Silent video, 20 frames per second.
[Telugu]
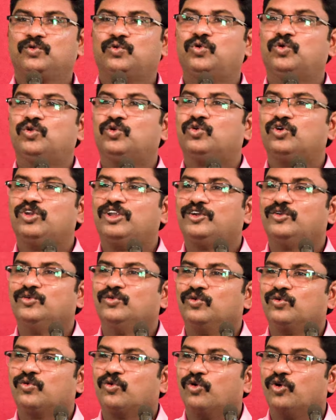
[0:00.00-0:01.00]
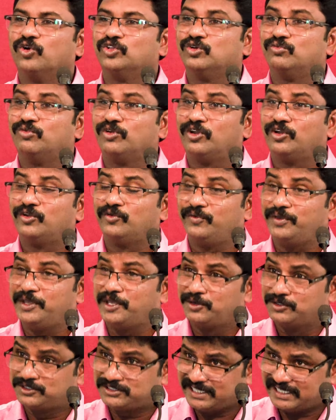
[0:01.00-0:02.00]
గురుగులను గోధుమలను
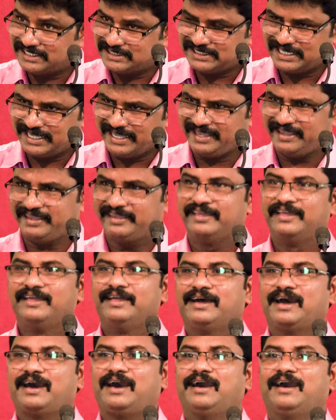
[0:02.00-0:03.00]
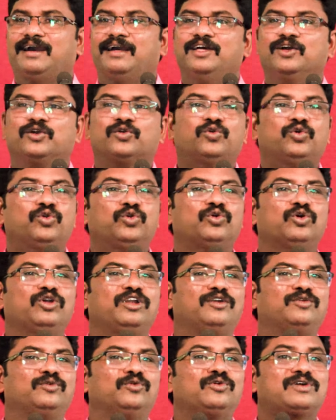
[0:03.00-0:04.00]
వేరు చేసి
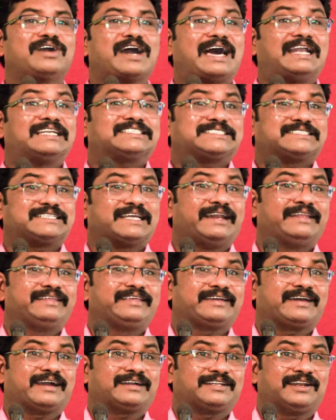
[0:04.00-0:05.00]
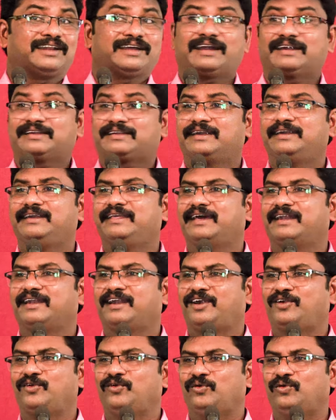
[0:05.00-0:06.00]
గురుగులను కాల్చడానికి కట్టలు కట్టండి
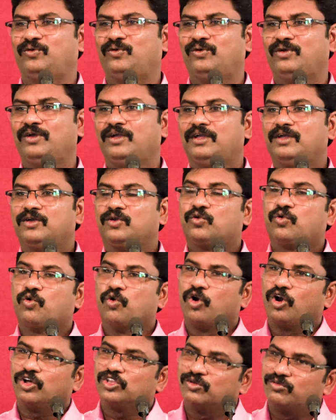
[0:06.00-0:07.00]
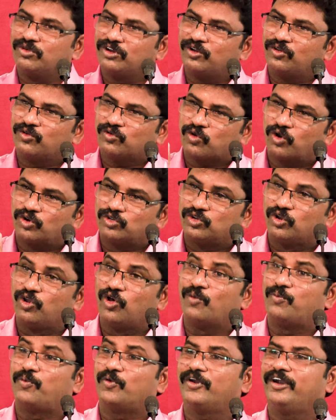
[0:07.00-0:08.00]
అన్నాడు గోధుమలను కొట్టులో
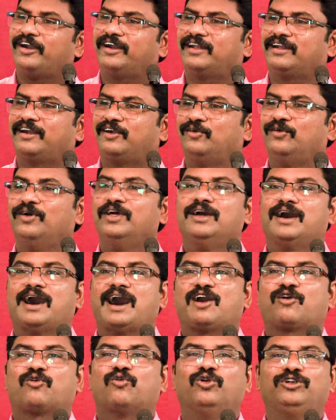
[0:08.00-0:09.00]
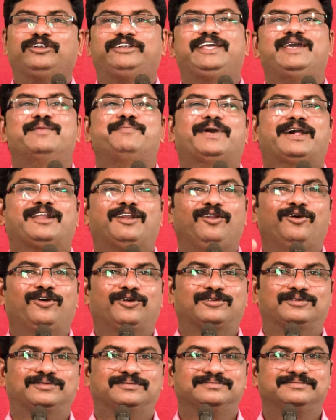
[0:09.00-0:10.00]
పోయండి అన్నాడు ఆ కొట్టే
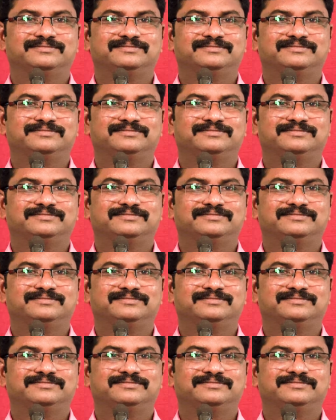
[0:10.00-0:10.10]
పరలోకం